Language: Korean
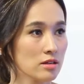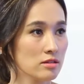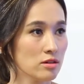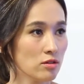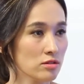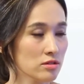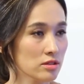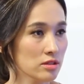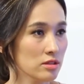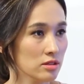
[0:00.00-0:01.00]
그러니까 그
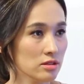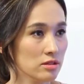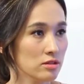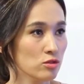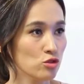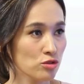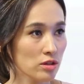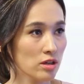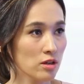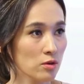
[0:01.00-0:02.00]
어르신
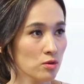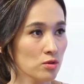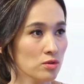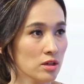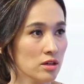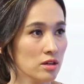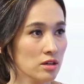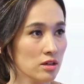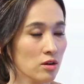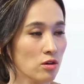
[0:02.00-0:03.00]
중에
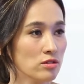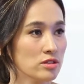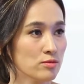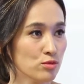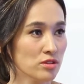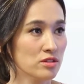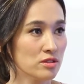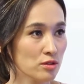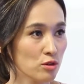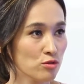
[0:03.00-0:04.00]
코로나에 걸리신 분이
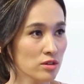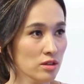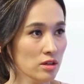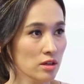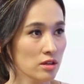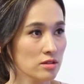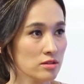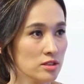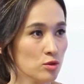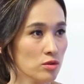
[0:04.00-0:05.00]
있을 경우에
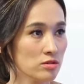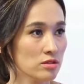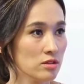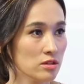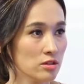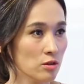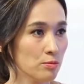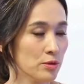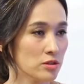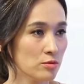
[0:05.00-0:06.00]
이제 지원을
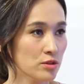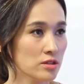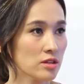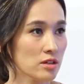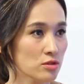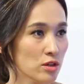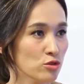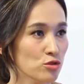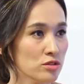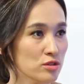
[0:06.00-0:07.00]
옆에서 밀착해서
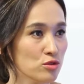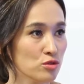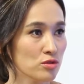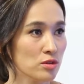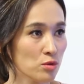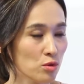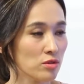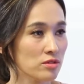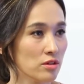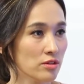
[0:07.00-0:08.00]
해주실 수
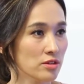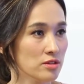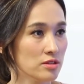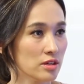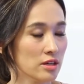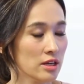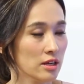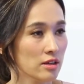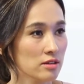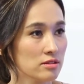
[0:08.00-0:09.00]
있도록 그런 이제
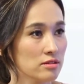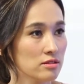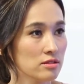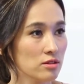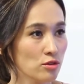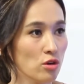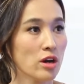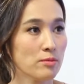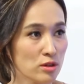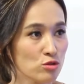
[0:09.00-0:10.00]
그런
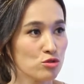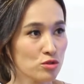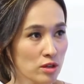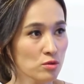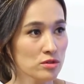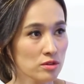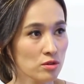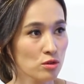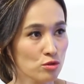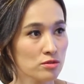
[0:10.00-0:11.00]
연락망을 구축을 해놓으신
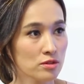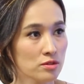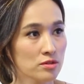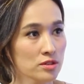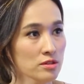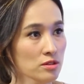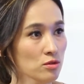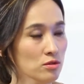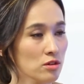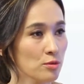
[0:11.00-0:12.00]
거였군요. 네, 네,
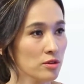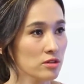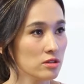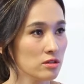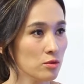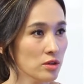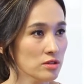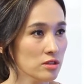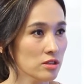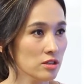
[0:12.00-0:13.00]
실제로 그러면은
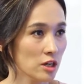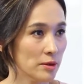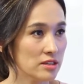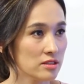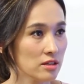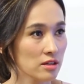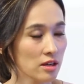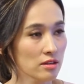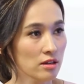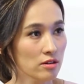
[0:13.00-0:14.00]
환자가
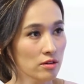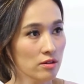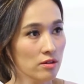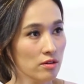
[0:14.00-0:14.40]
발생했나요?